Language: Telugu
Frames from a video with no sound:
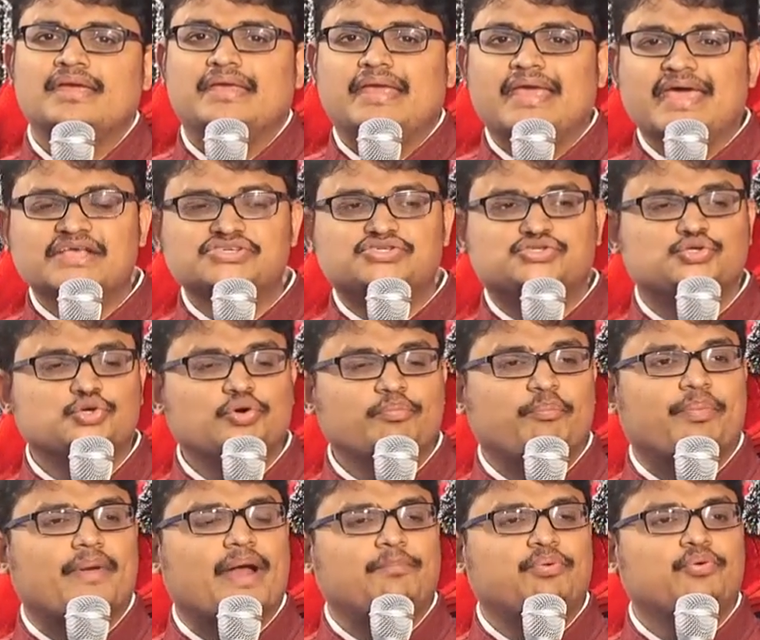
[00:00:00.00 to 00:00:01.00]
యేసు
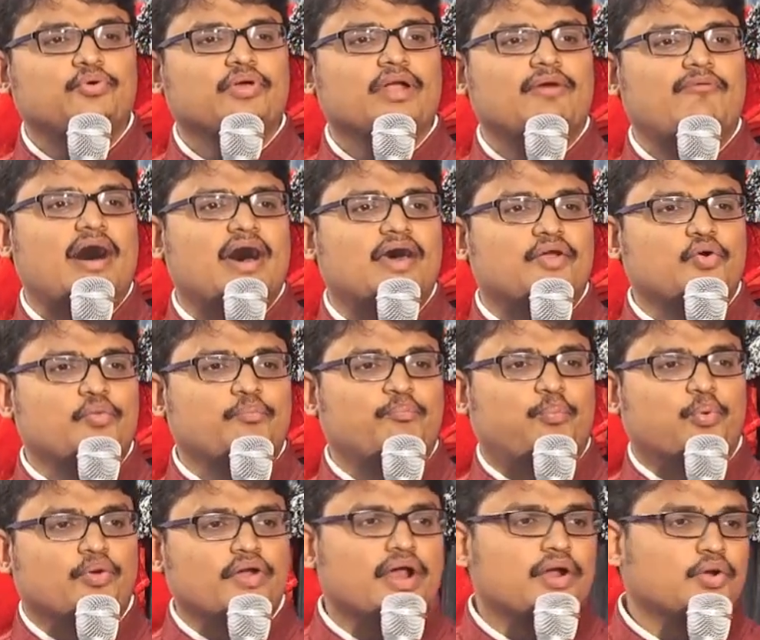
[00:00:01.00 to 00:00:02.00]
ప్రభువుల వారు
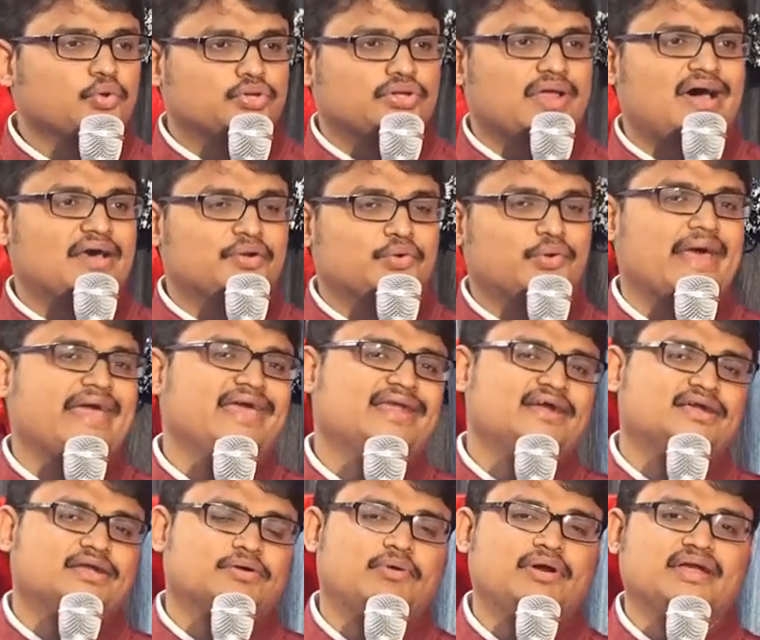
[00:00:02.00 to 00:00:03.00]

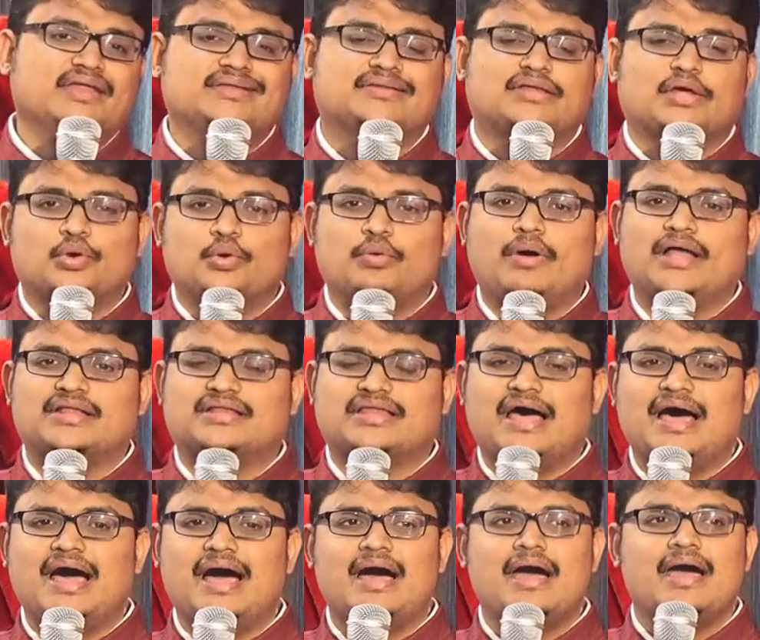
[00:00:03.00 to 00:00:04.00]
పునరుద్ధానుడైనటువంటి తరువాత
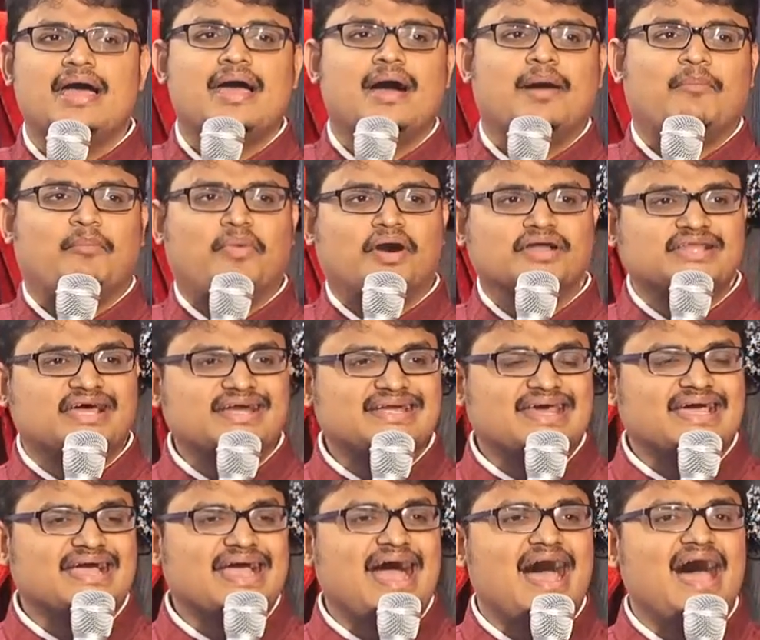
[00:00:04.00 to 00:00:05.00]

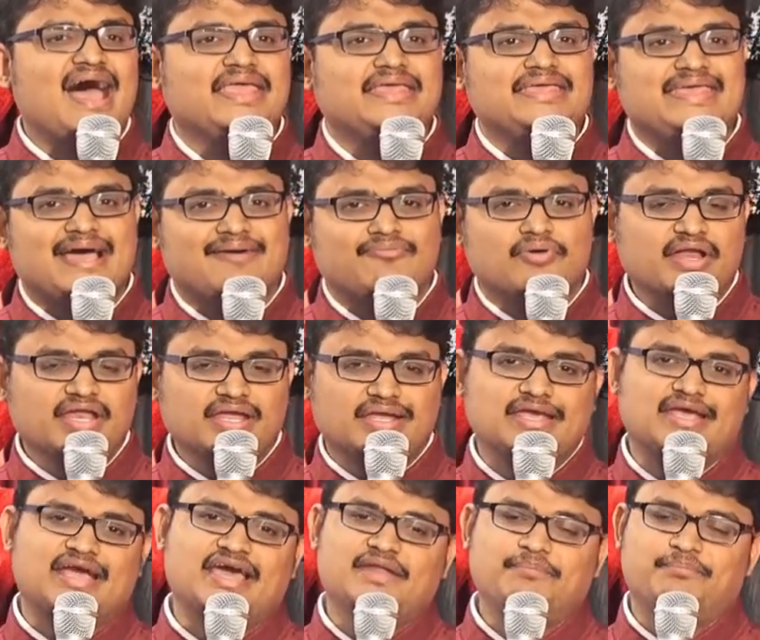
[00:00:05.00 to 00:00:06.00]
మొదటగా ఎవరికి
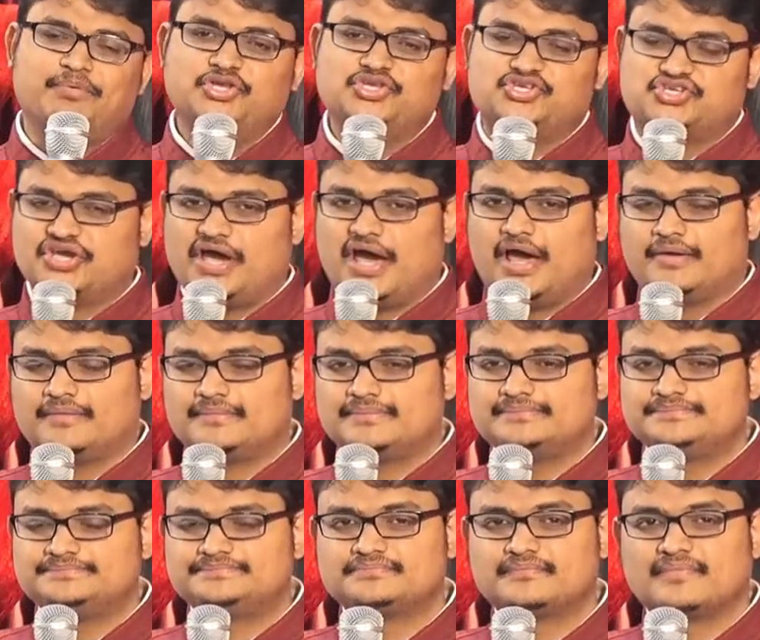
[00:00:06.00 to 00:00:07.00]
కనిపించారు
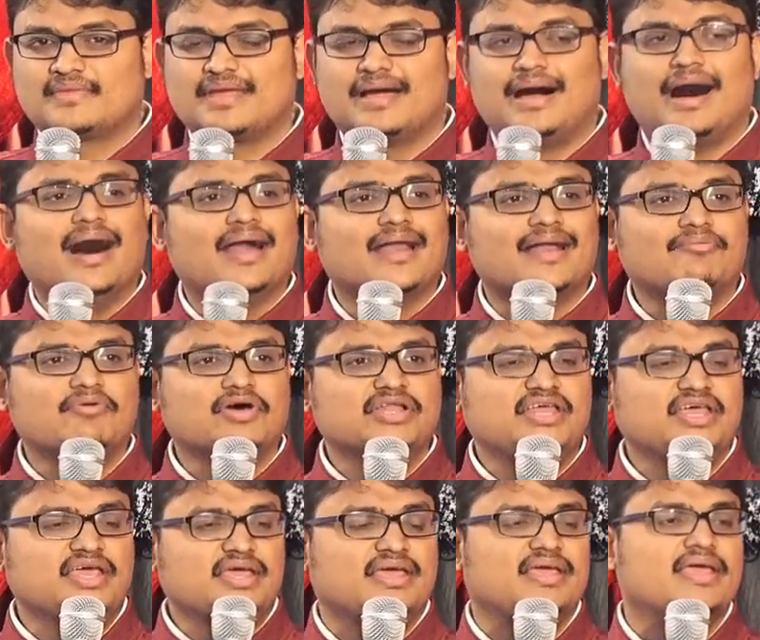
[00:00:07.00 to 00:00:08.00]

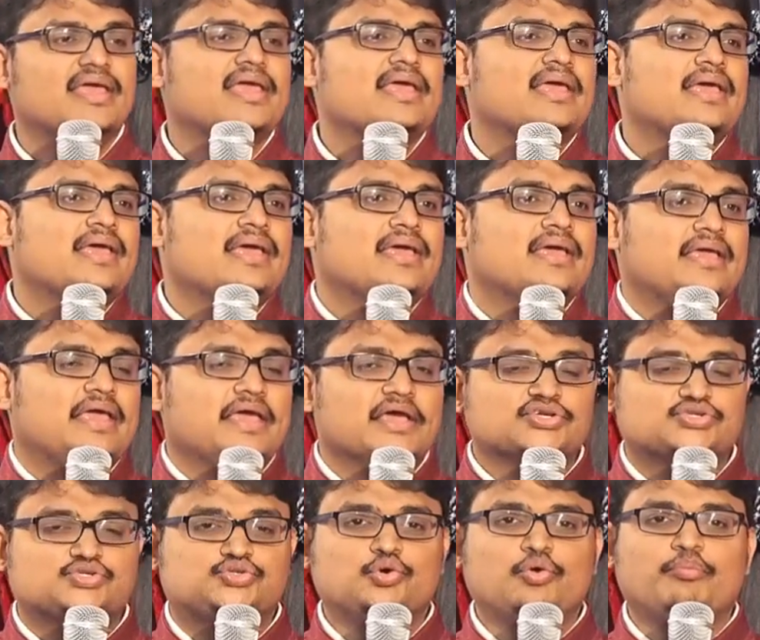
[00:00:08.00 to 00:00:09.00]
ఆరవది
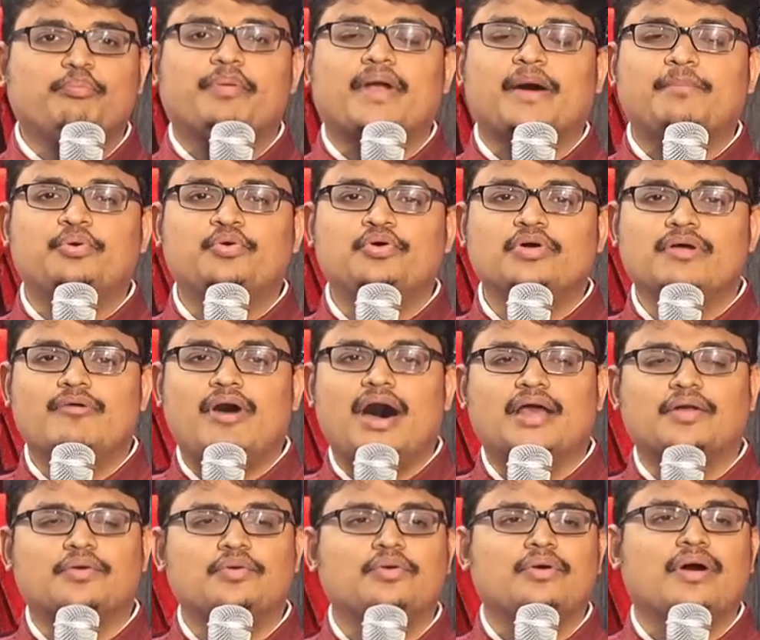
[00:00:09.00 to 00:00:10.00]
యేసు ప్రభువుల
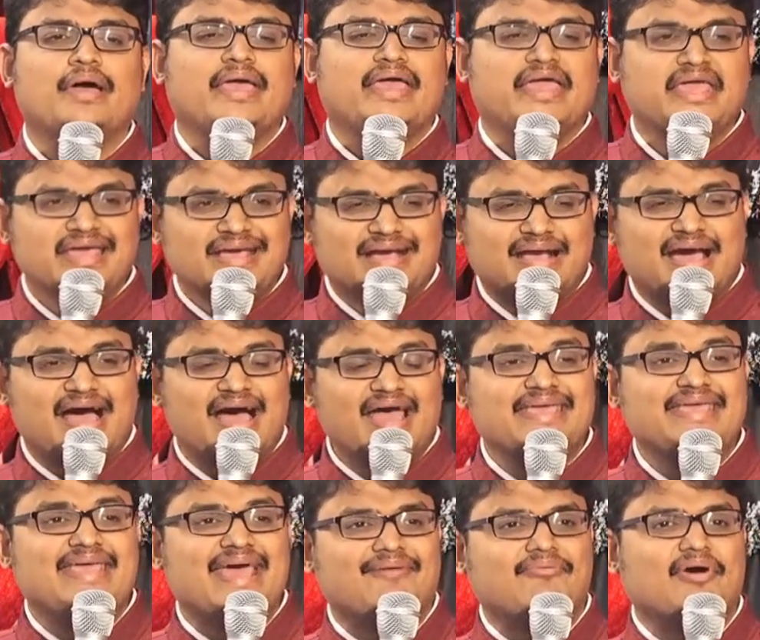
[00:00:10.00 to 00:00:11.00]
వారు ఇంకా
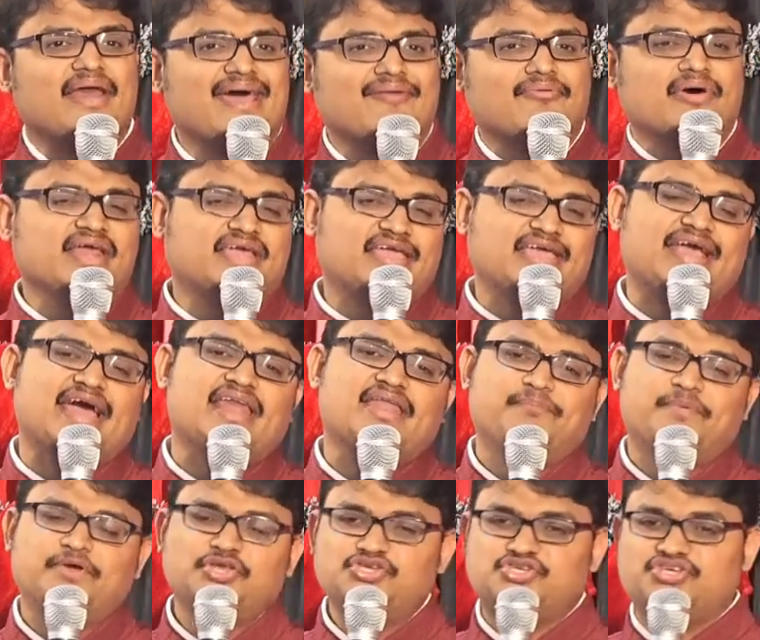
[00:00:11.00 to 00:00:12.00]
ఎవరెవరికి
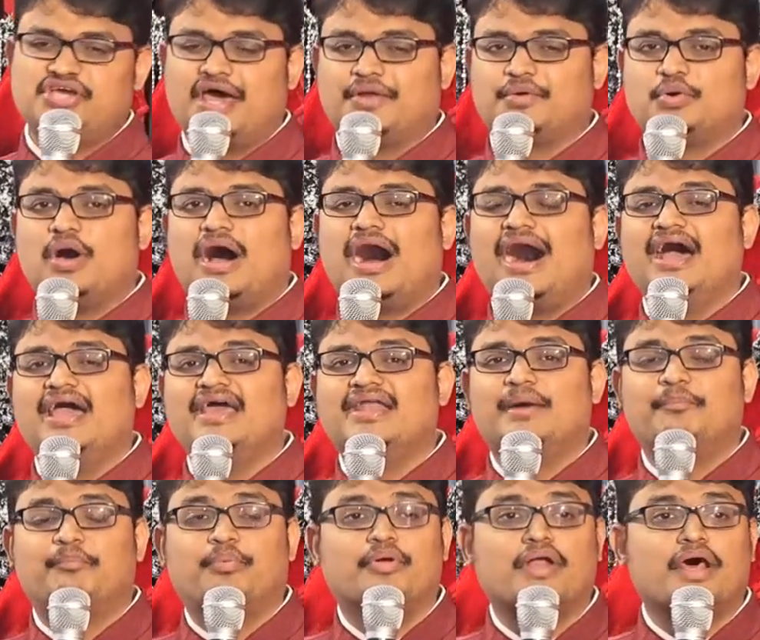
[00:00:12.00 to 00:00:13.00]
కనిపించారు ఆయన
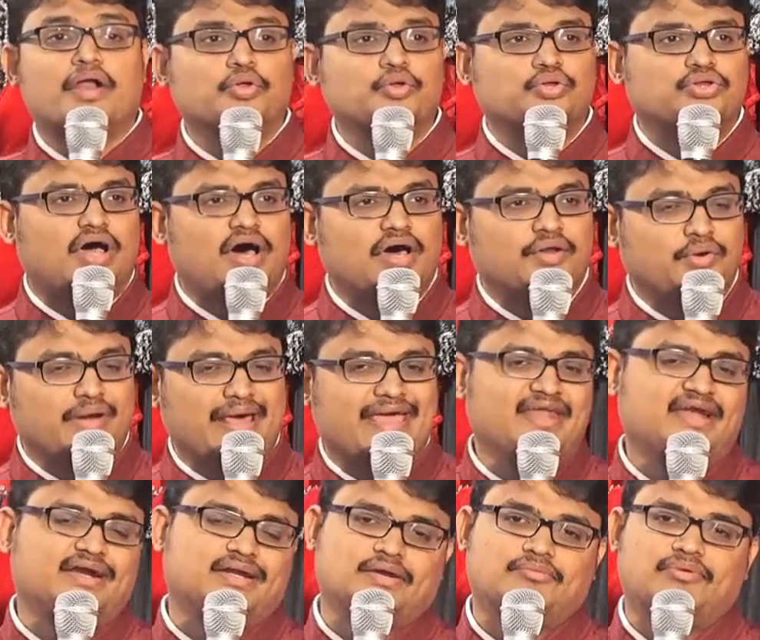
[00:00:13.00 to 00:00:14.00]

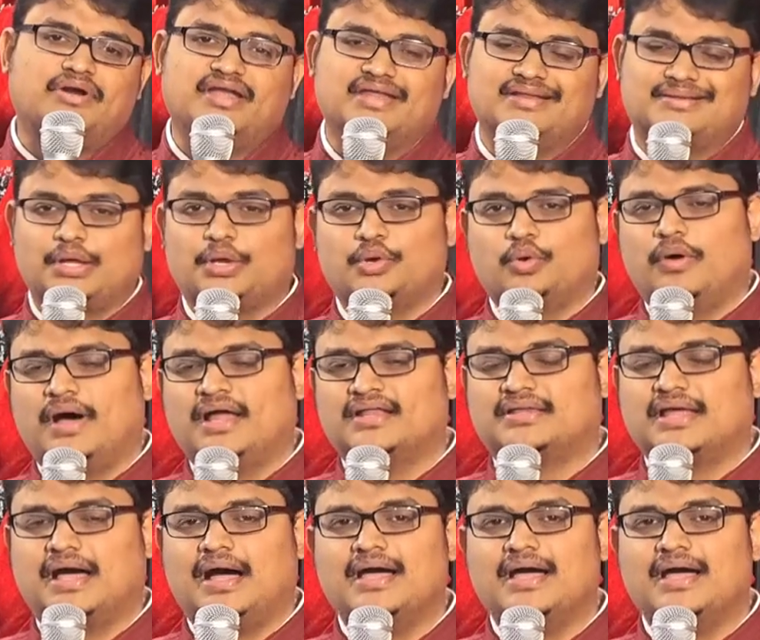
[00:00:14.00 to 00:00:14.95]
పునరుద్ధానుడైనటువంటి తరువాత